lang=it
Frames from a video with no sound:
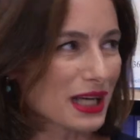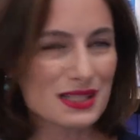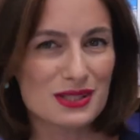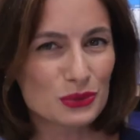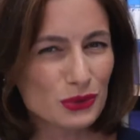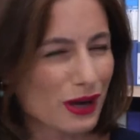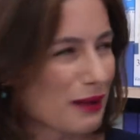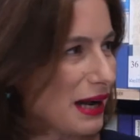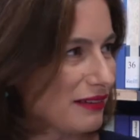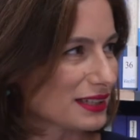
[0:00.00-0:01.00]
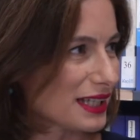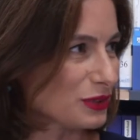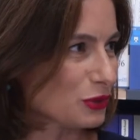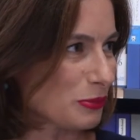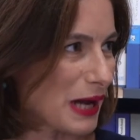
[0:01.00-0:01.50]
anche se lui non amava
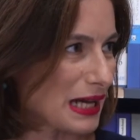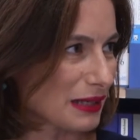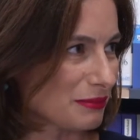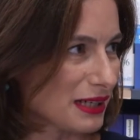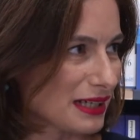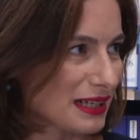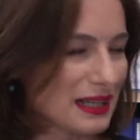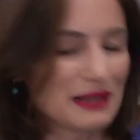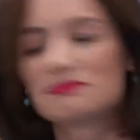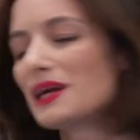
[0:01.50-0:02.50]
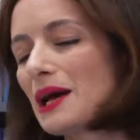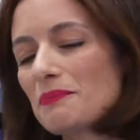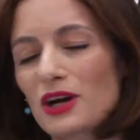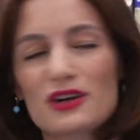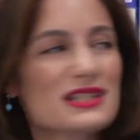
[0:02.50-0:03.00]
tanto Parma. Non tantissimo
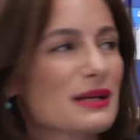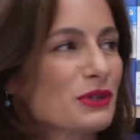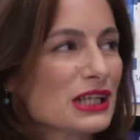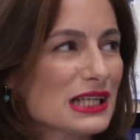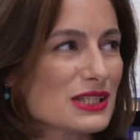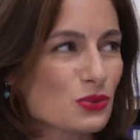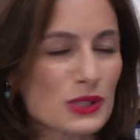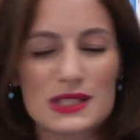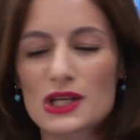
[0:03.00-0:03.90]
però siamo nelle sue